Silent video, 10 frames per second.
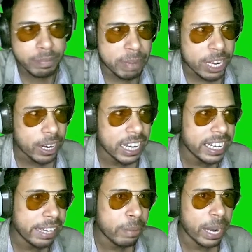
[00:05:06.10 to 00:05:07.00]
বের হ
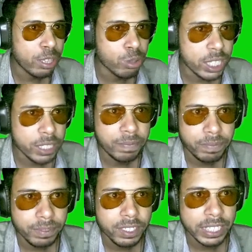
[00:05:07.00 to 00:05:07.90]
এলিয়ান ভাই তুই
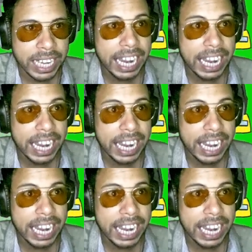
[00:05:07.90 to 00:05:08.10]
ওকে